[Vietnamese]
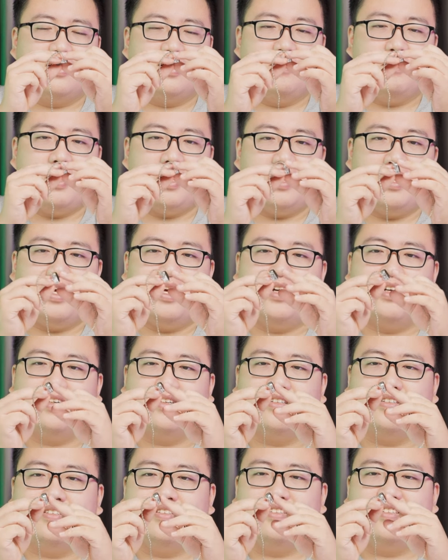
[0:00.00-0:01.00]
Cơ bản
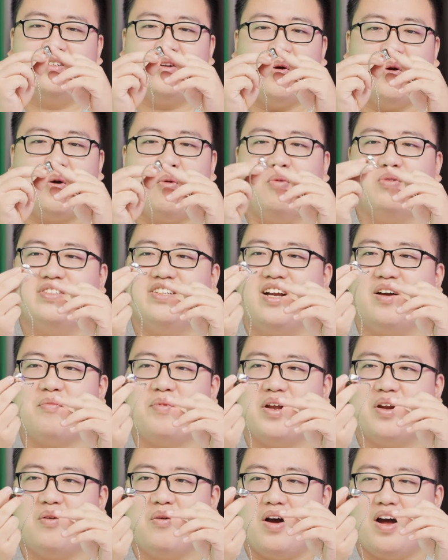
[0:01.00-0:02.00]
là nó không có gì đặc
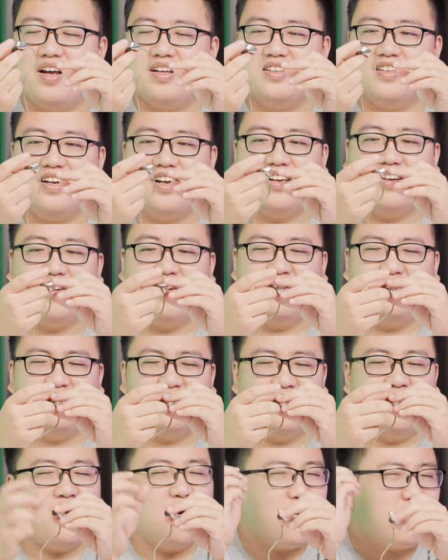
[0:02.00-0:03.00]
biệt quá ấy. Tức là nó
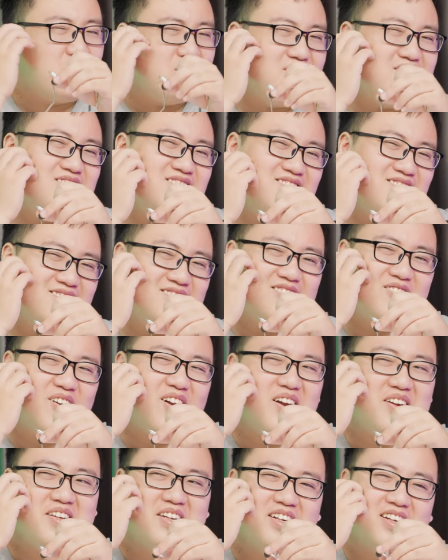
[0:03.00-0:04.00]

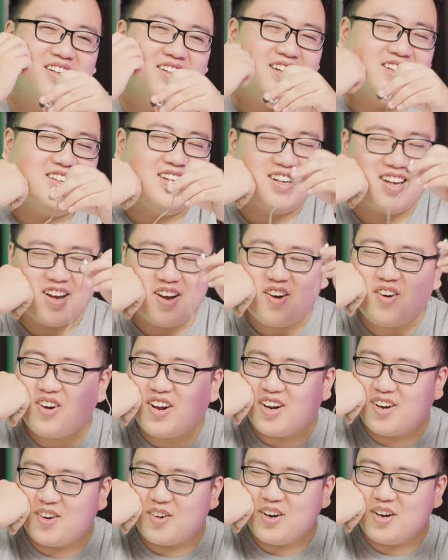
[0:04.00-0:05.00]
nói là nhỉ, cái thiết kế của
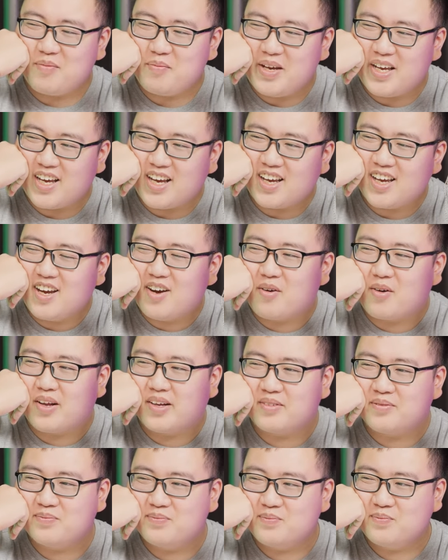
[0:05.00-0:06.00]
con này nó là bị cái kiểu
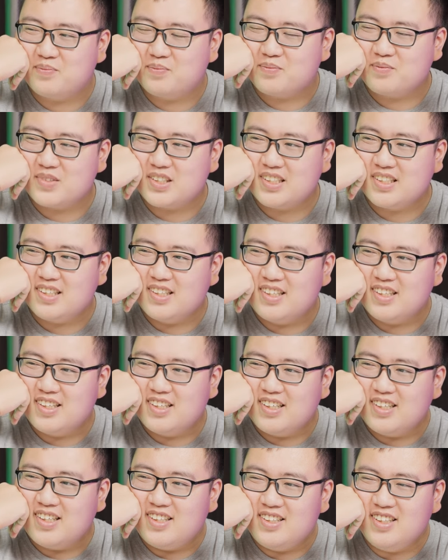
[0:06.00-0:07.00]
là
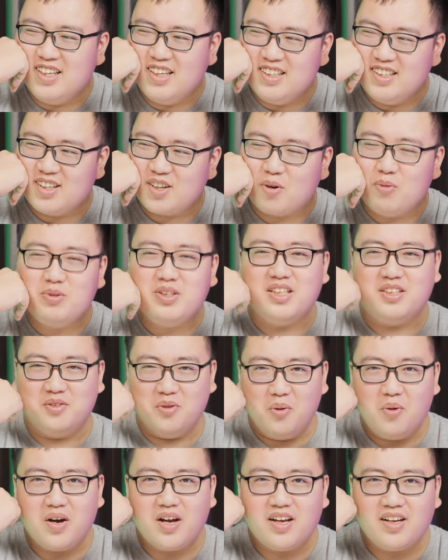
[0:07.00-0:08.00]
nhìn thì cũng chỉ
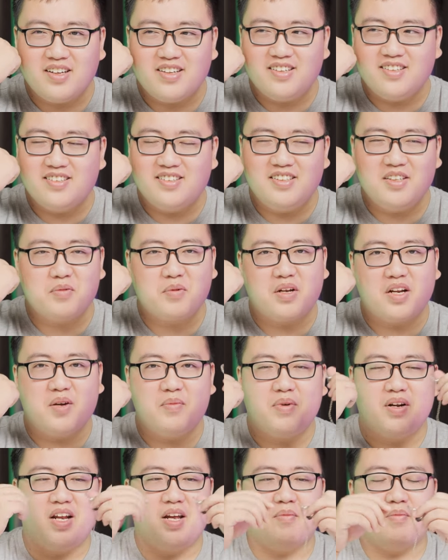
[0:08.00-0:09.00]
chu ấy, nhưng mà
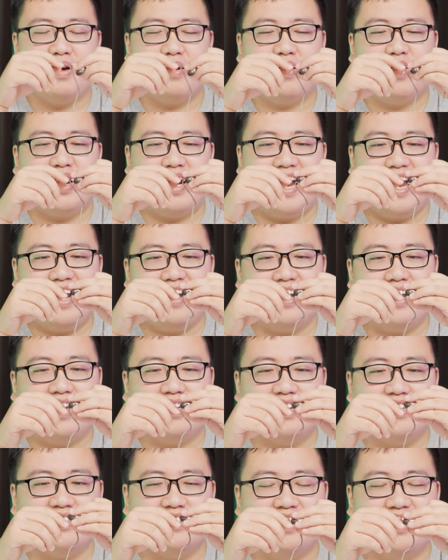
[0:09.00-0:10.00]
nếu mà để mà khen
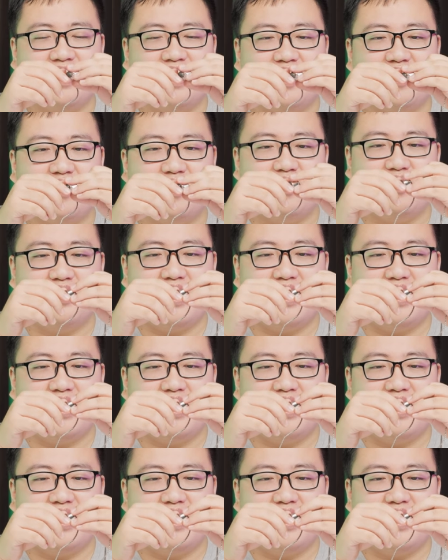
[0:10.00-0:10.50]
là thật sự là nó